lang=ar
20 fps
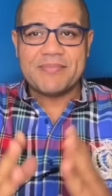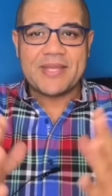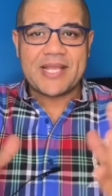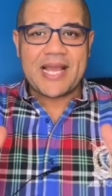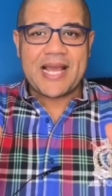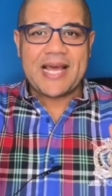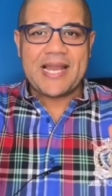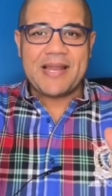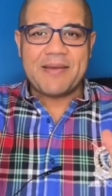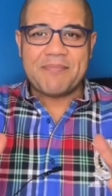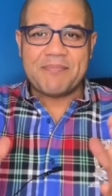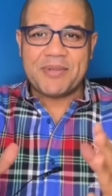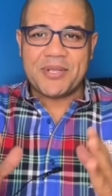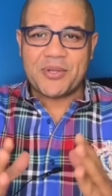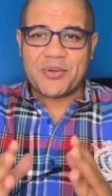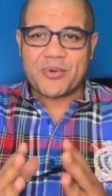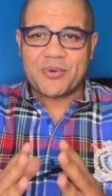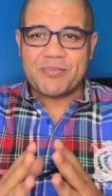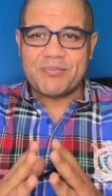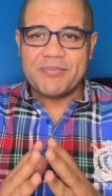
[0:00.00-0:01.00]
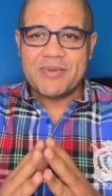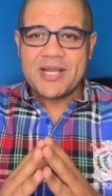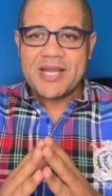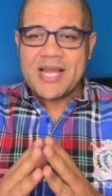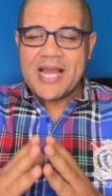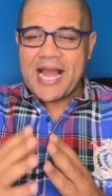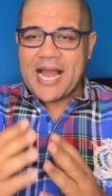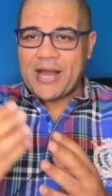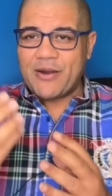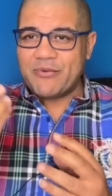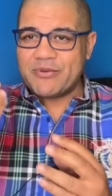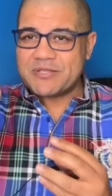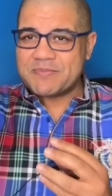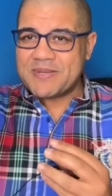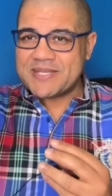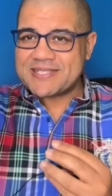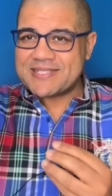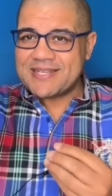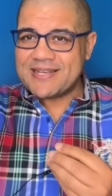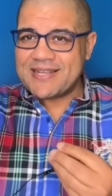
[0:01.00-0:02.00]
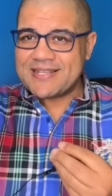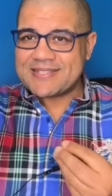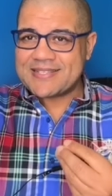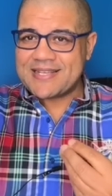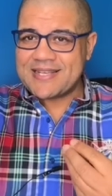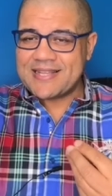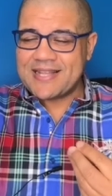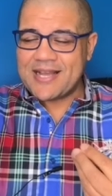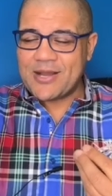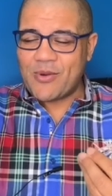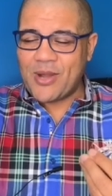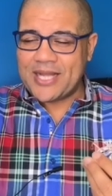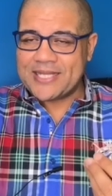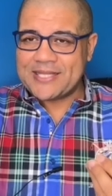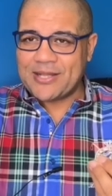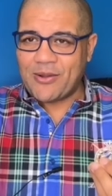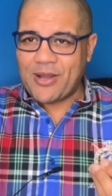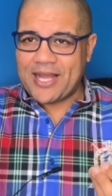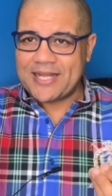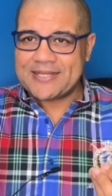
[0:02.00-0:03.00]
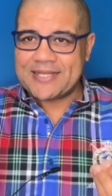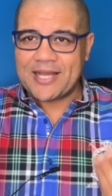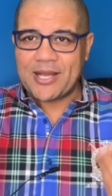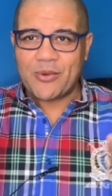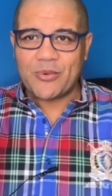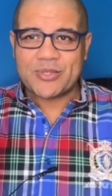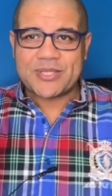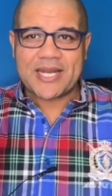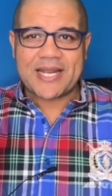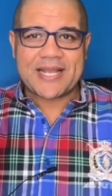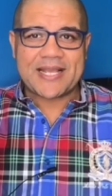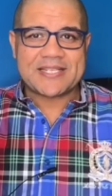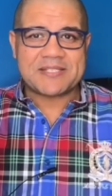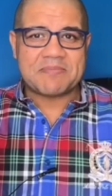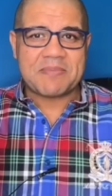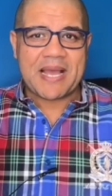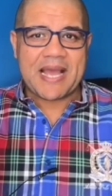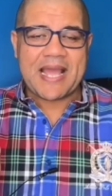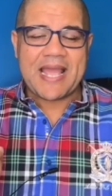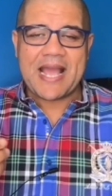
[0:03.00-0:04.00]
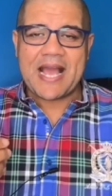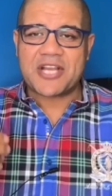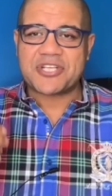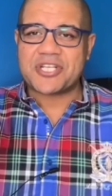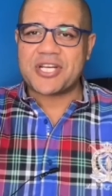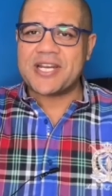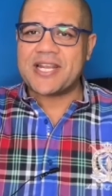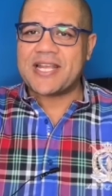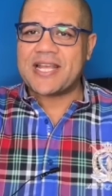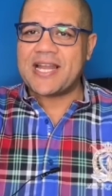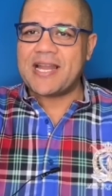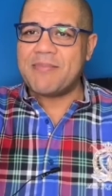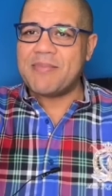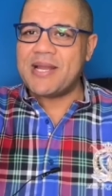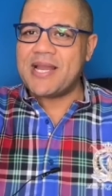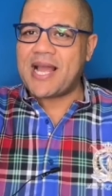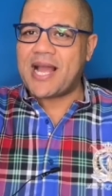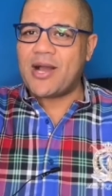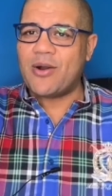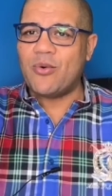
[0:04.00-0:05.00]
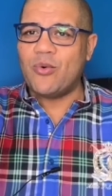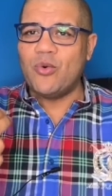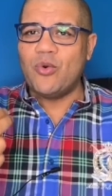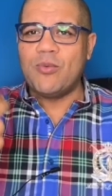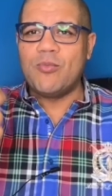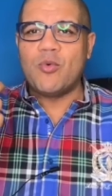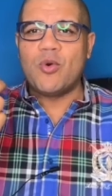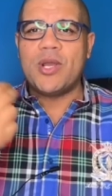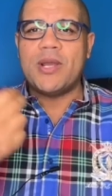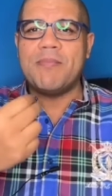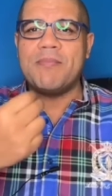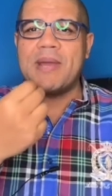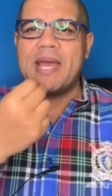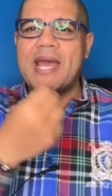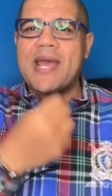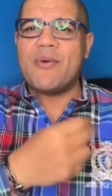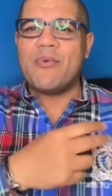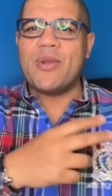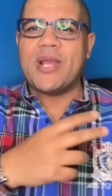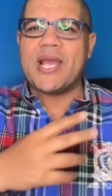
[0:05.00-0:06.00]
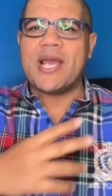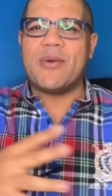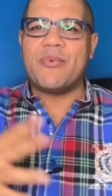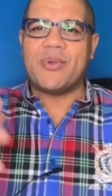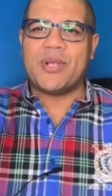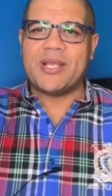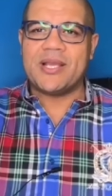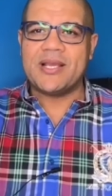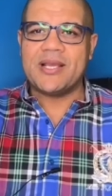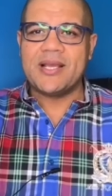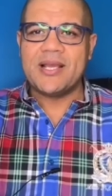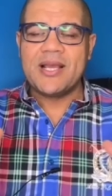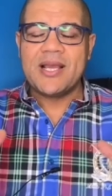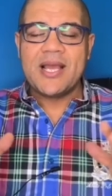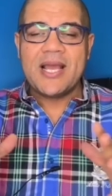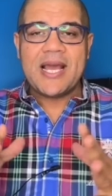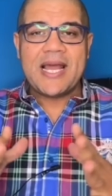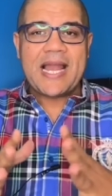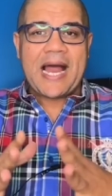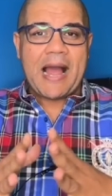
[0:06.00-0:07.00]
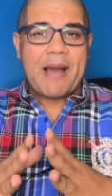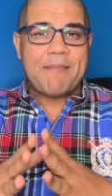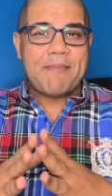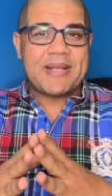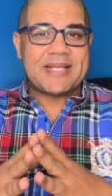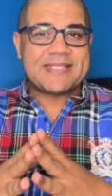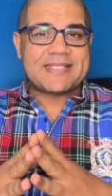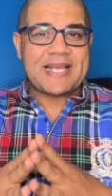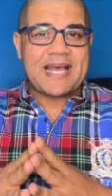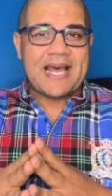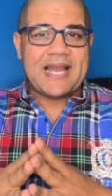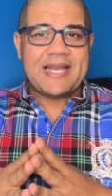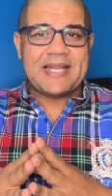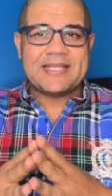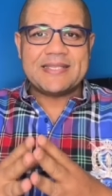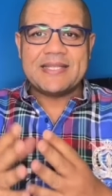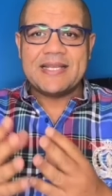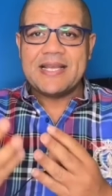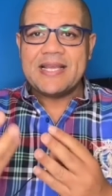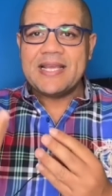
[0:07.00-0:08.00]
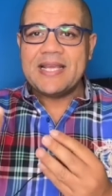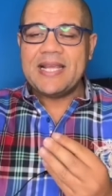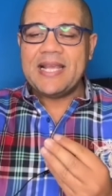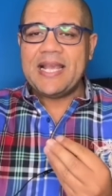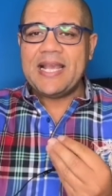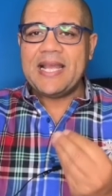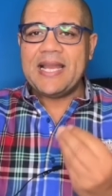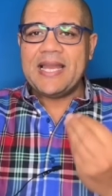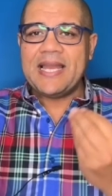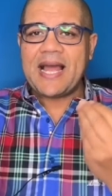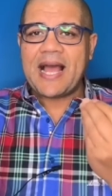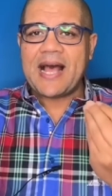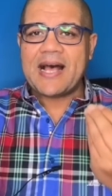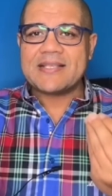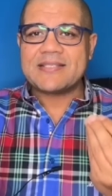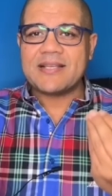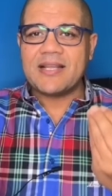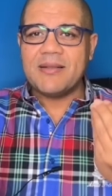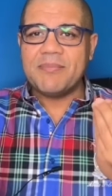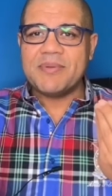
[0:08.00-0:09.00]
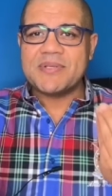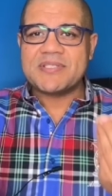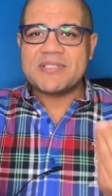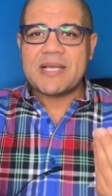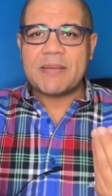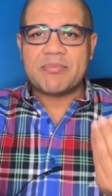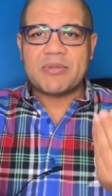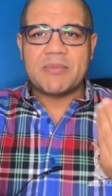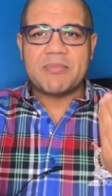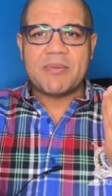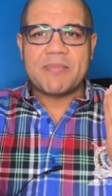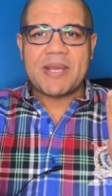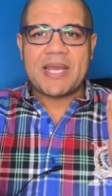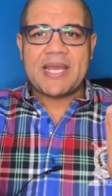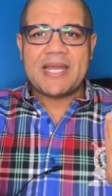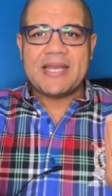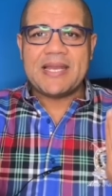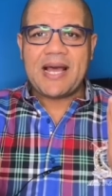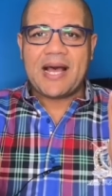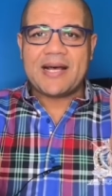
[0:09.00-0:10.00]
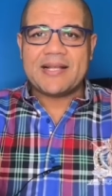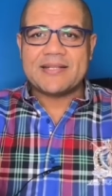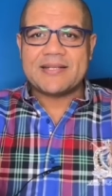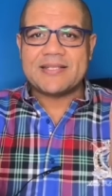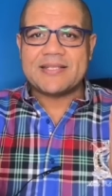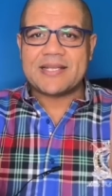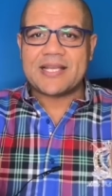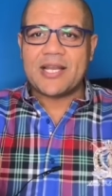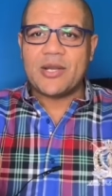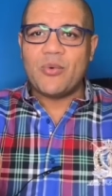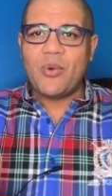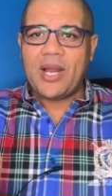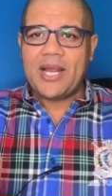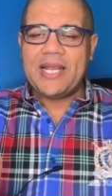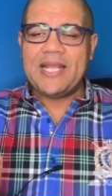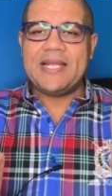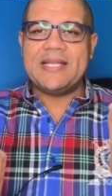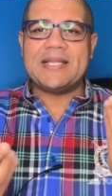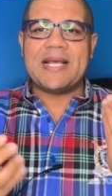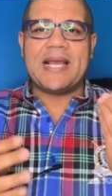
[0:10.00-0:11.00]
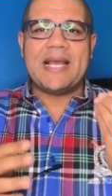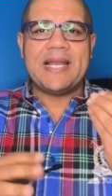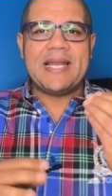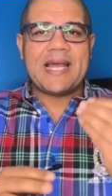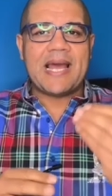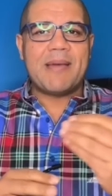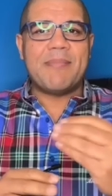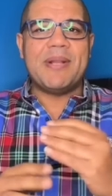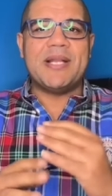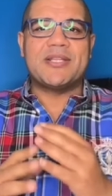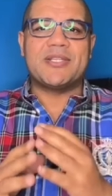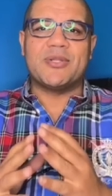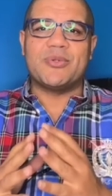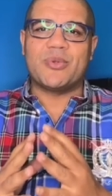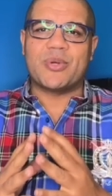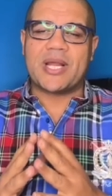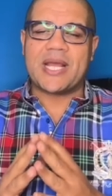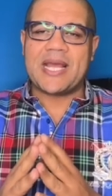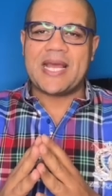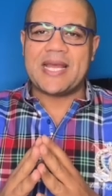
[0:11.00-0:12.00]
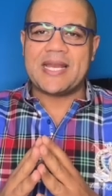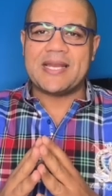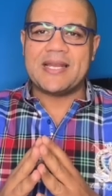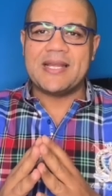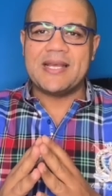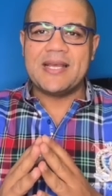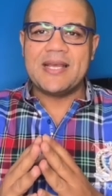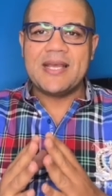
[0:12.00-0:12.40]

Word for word: اهلا بيكم عاوز بس الناس كده واحده واحده وتركز معايا عشان الكلام اللي هقوله مهم قوي قوي العمه اتسالت ايه اللي حصل بالظبط بما ان حضرتك الوحيده اللي قابلت نورهان